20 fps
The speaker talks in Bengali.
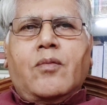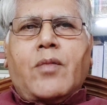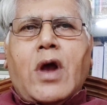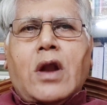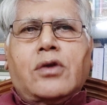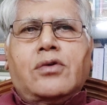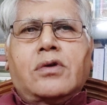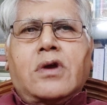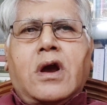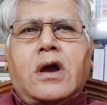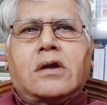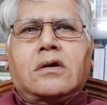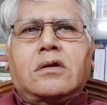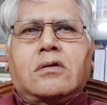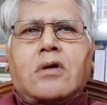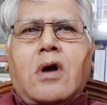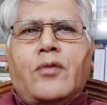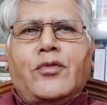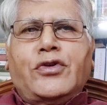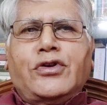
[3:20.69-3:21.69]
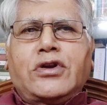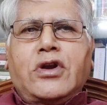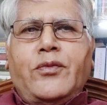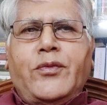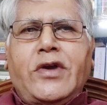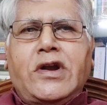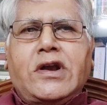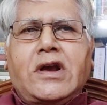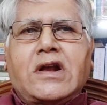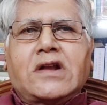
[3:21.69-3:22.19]
বালুরঘাট কমিউনিটি
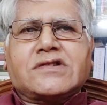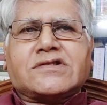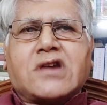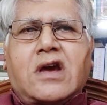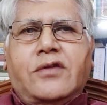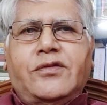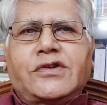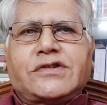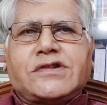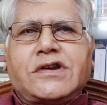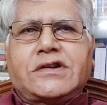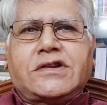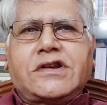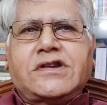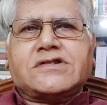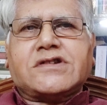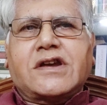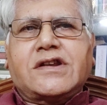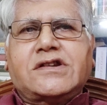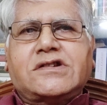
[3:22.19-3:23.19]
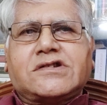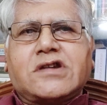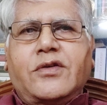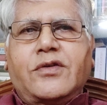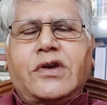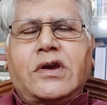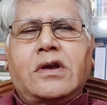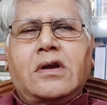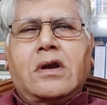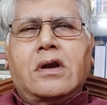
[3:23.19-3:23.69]
মেডিকেল সার্ভিসের টিচার
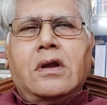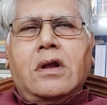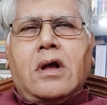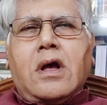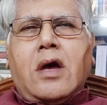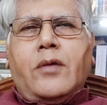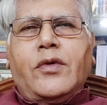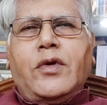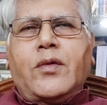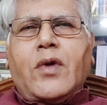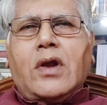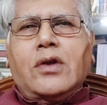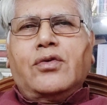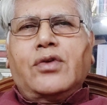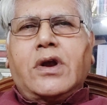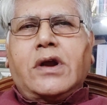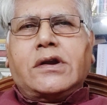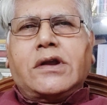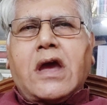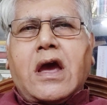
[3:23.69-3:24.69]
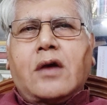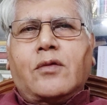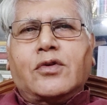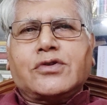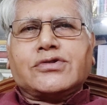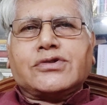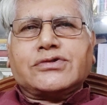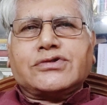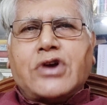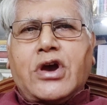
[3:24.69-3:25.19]
হিসেবে আমি বালুরঘাটে এক
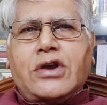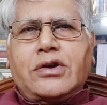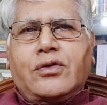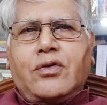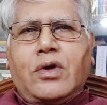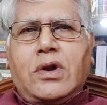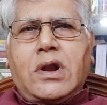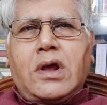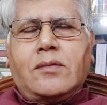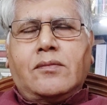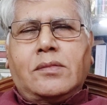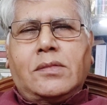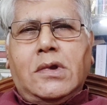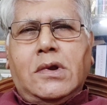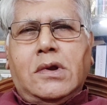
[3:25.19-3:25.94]
বছর জয়েন করলাম